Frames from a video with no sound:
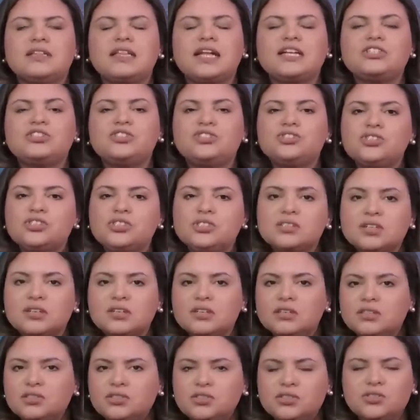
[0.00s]
tá
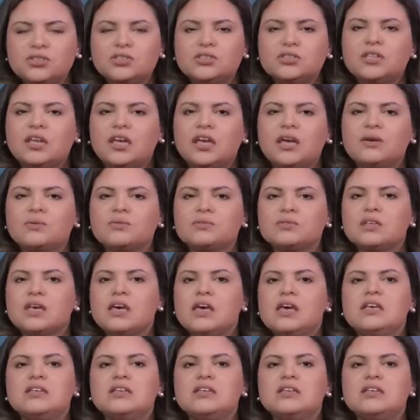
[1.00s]
distante de Deus,